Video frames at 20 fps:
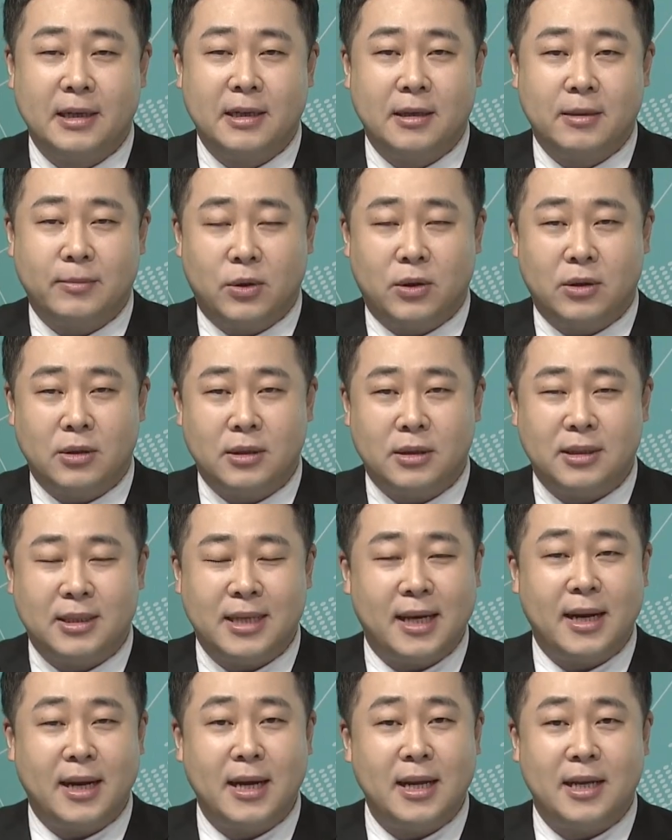뭐
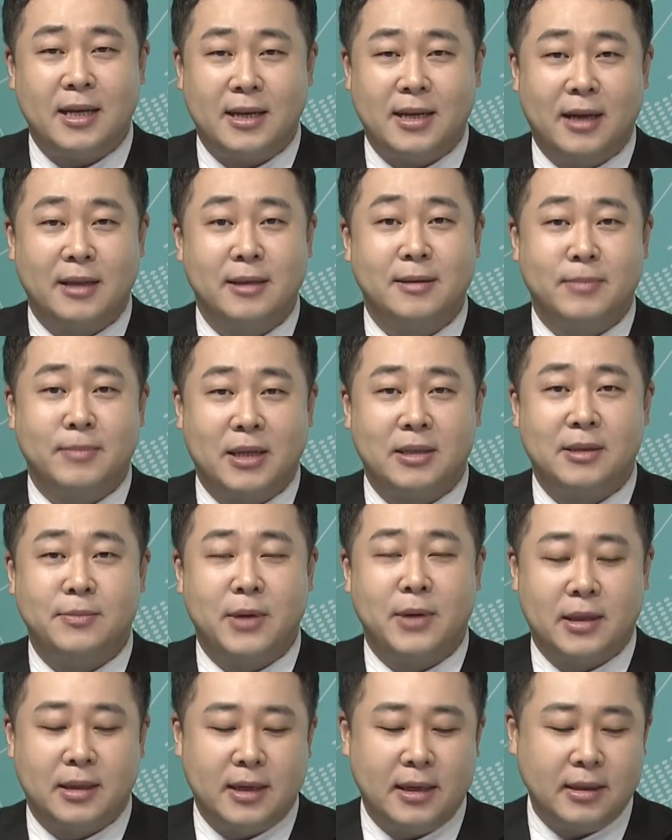차라리 이라는
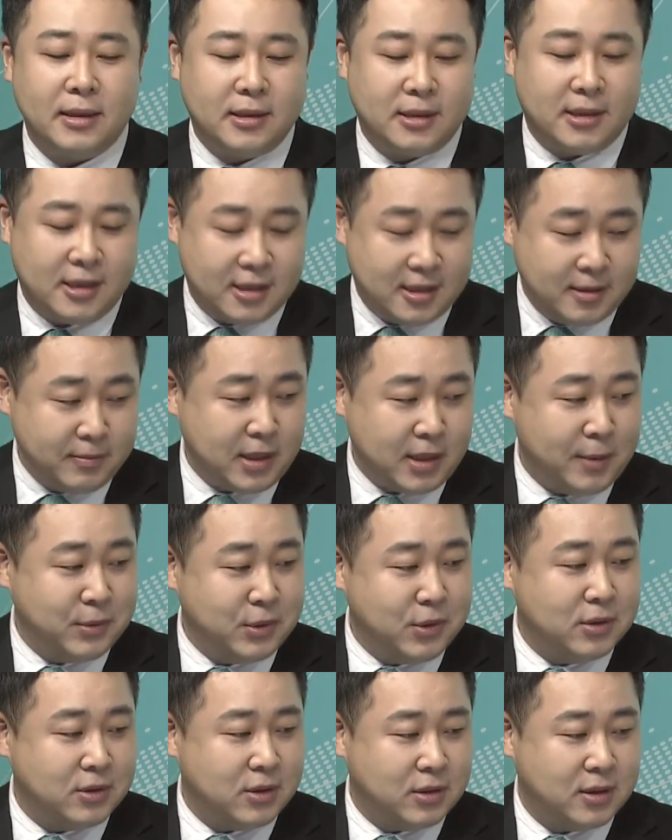말씀이 아니라 지금
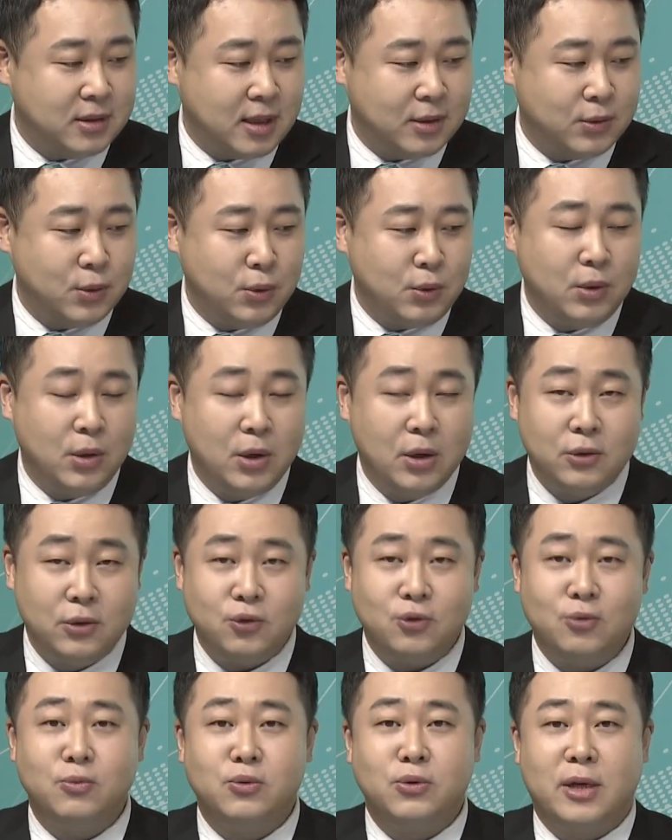삼성전자도
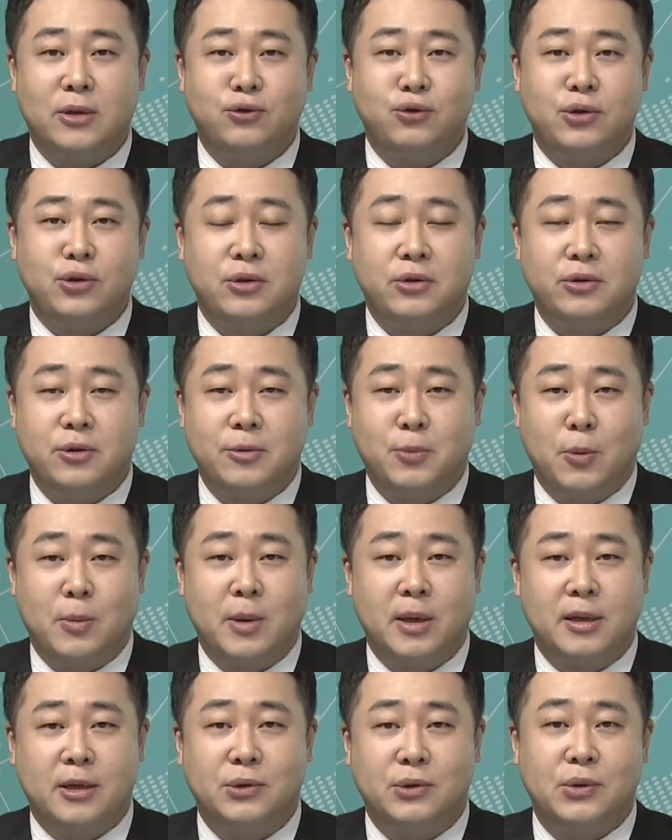충분한 수익률을
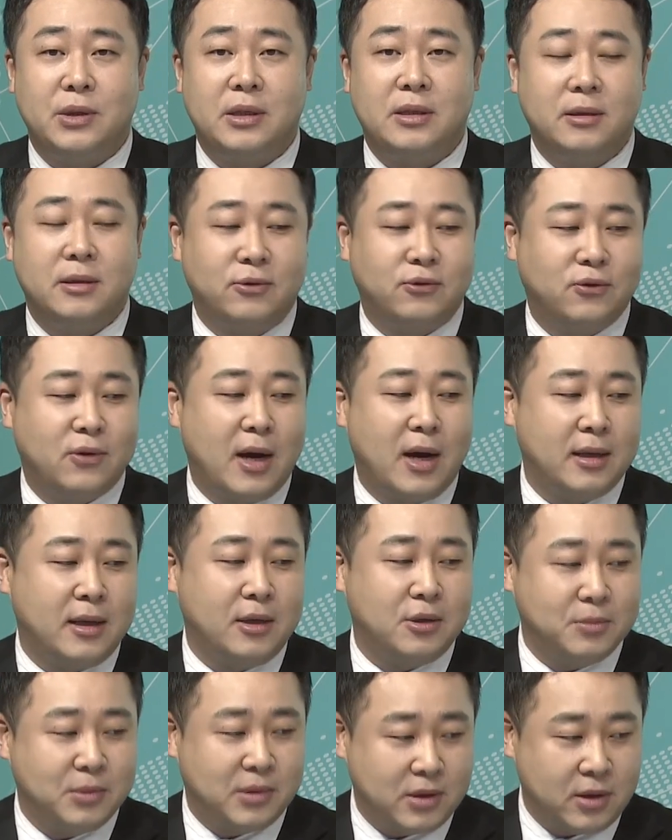뽑아낼 수 있는 구간에
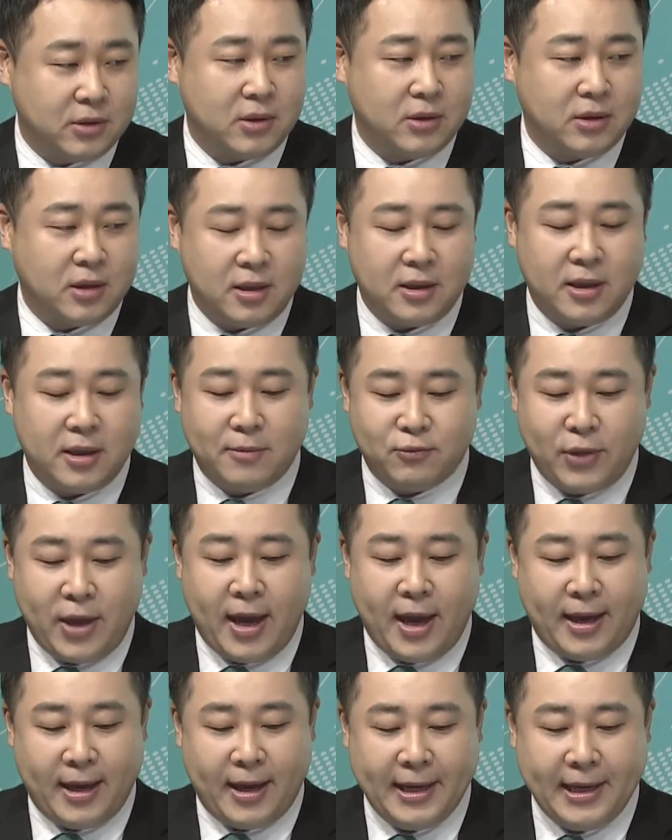좀 들어섰기
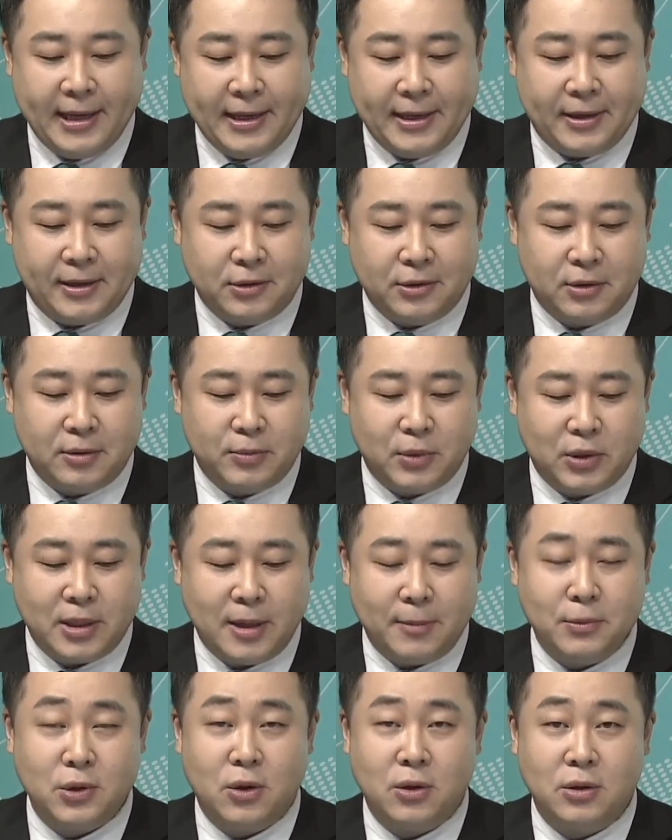때문에 어 저는 뭐
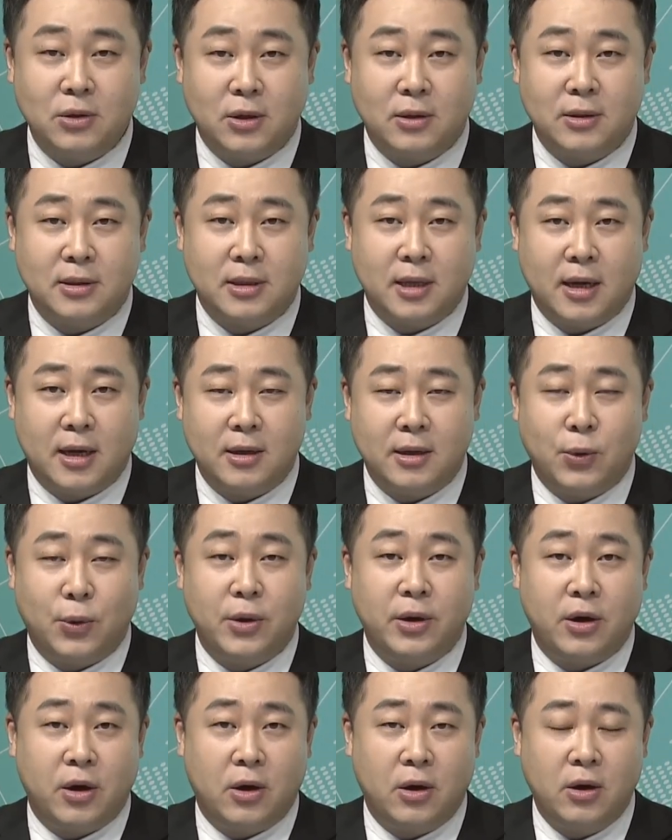삼성전자를
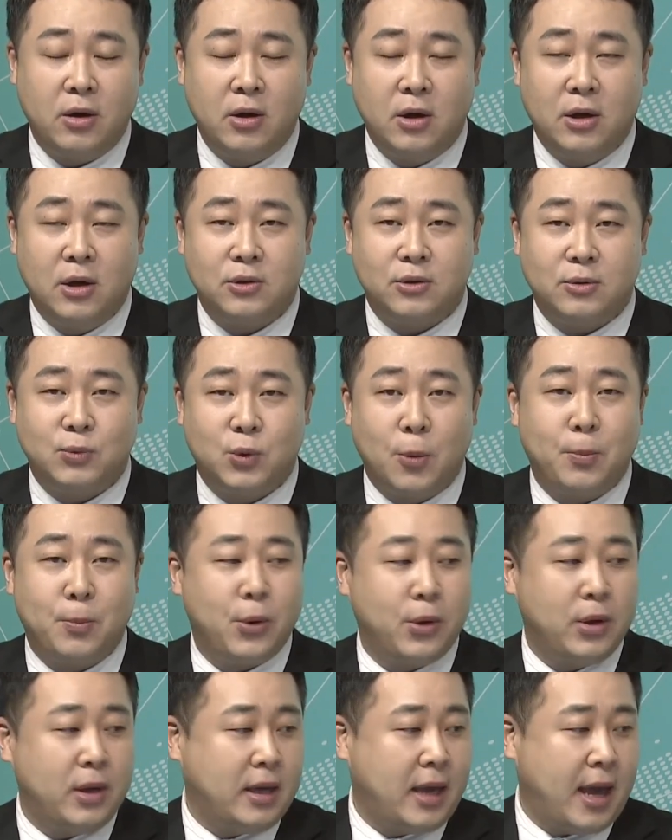오히려 음. 좀
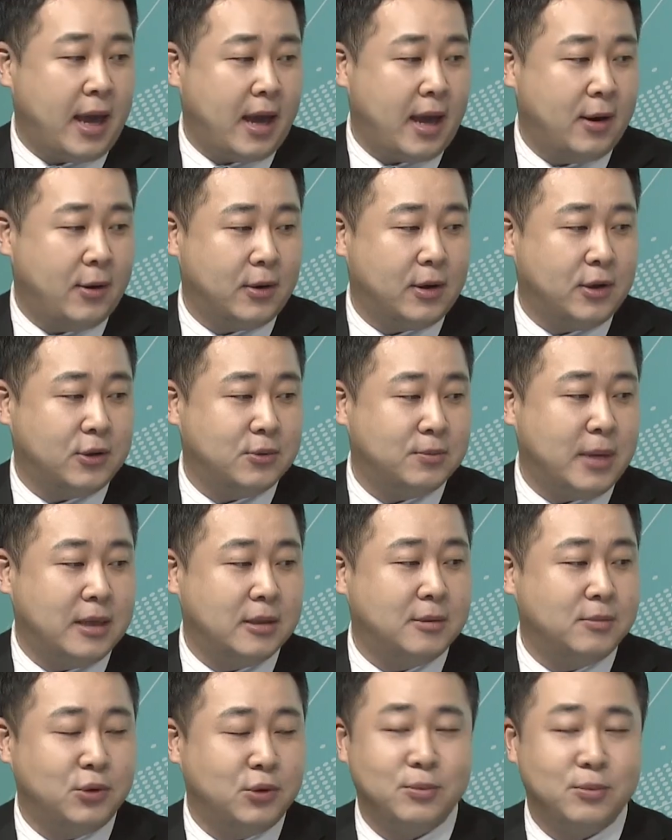돋보이게 이렇게 좀
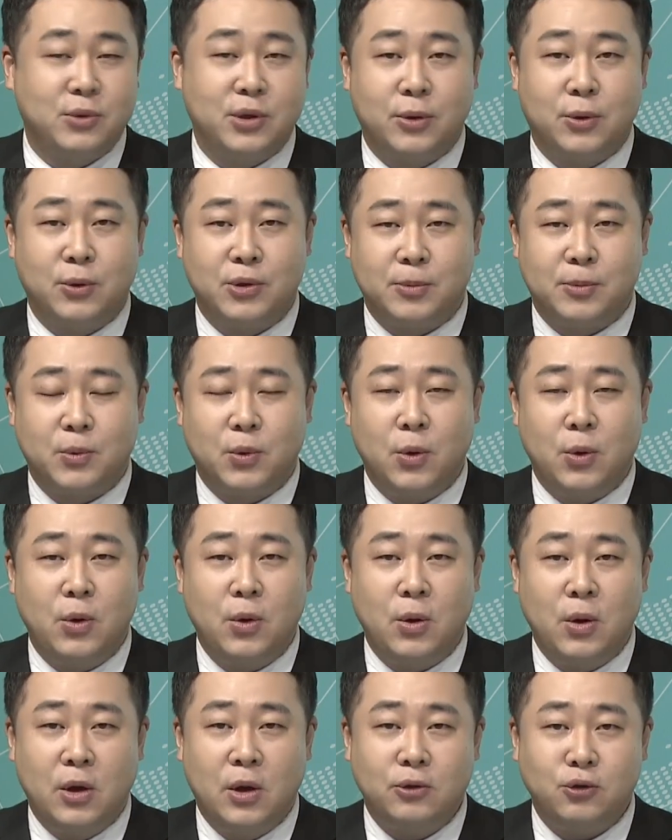말씀을 좀 드리고
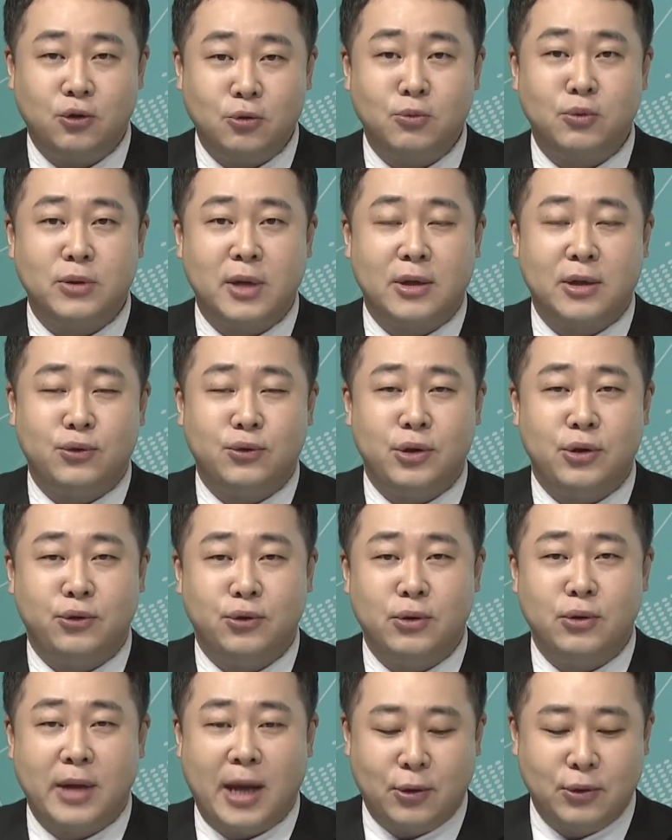싶고 충분한
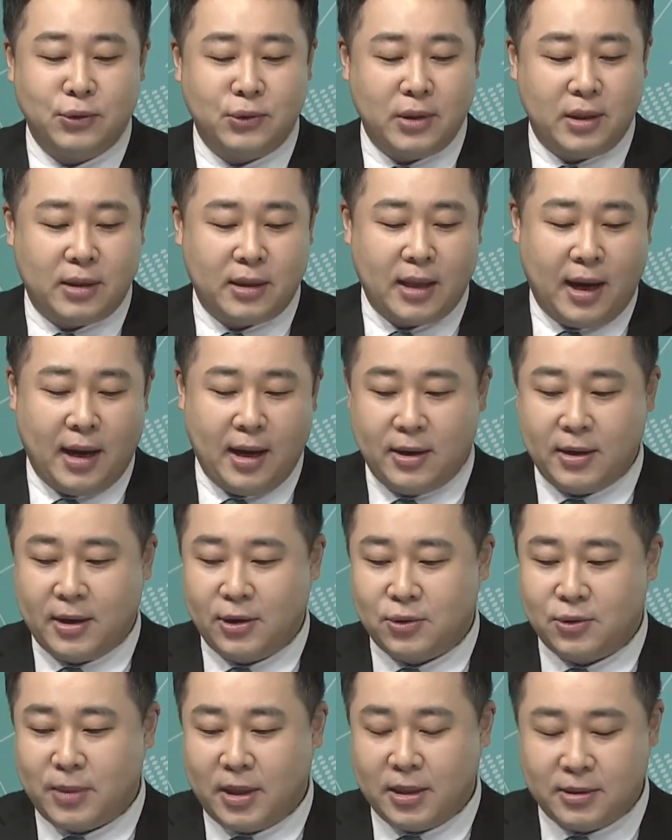수익률 나올 수 있다
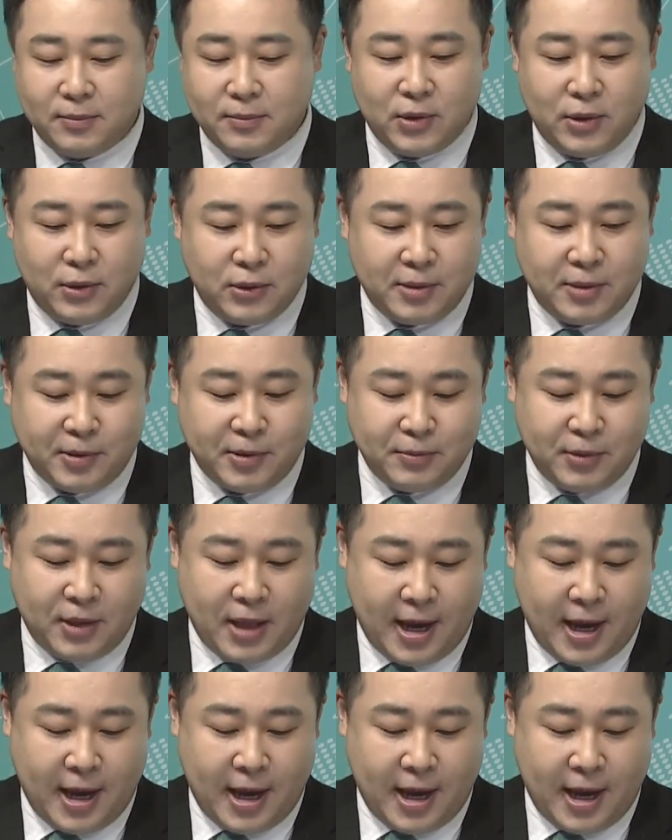이렇게 좀 말씀드리고 싶습니다.